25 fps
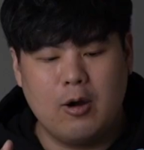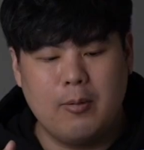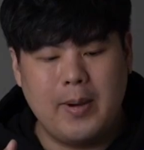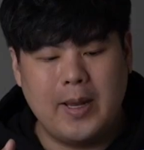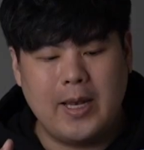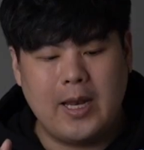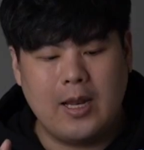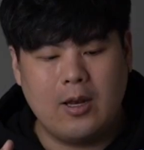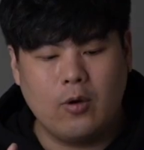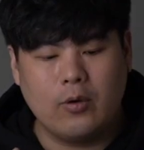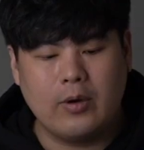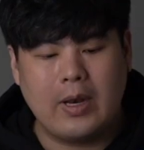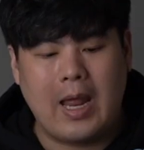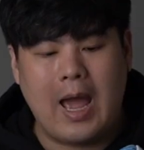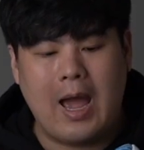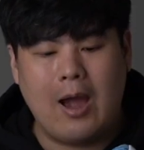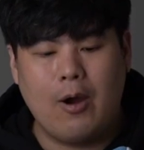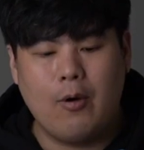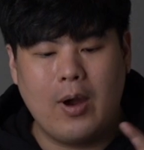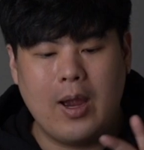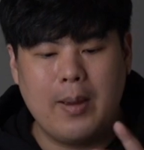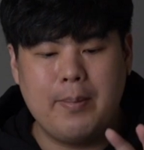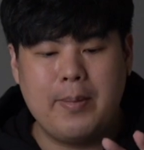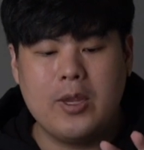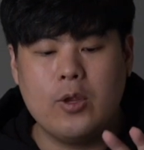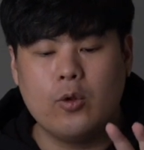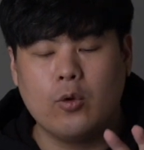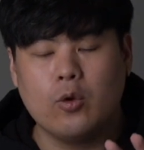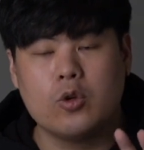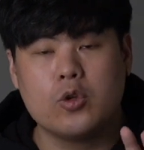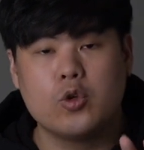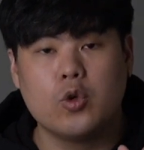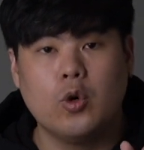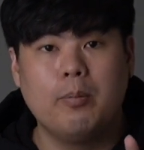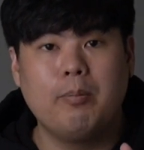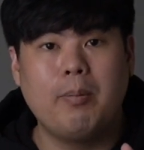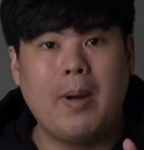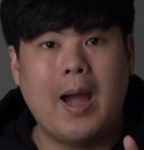เข้าไปในรองเท้าให้ไปอยู่ตร
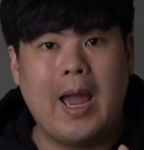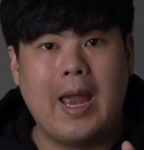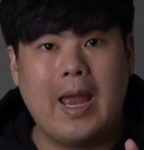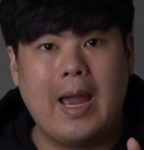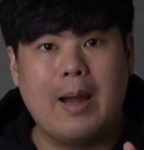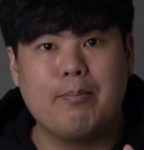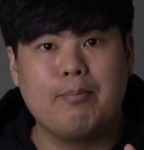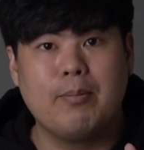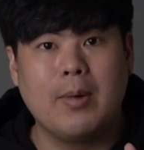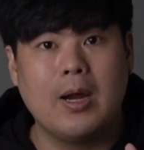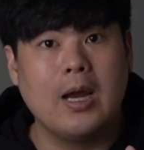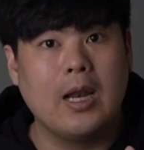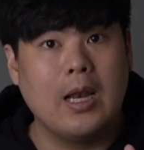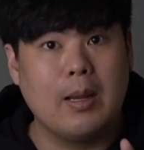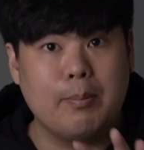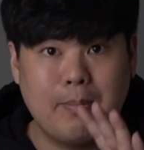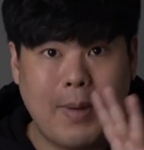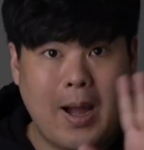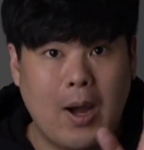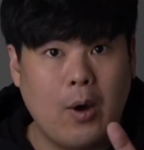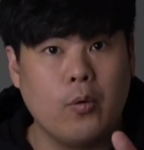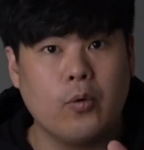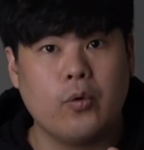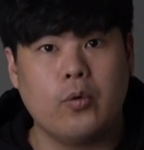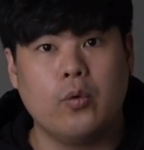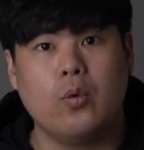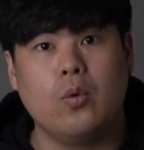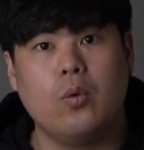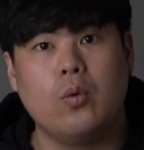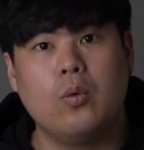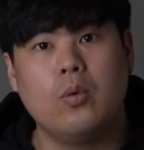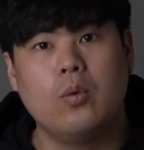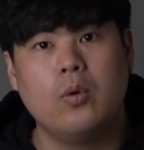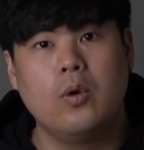งช่วงปลายอัปเปอร์แล้วเป่าดู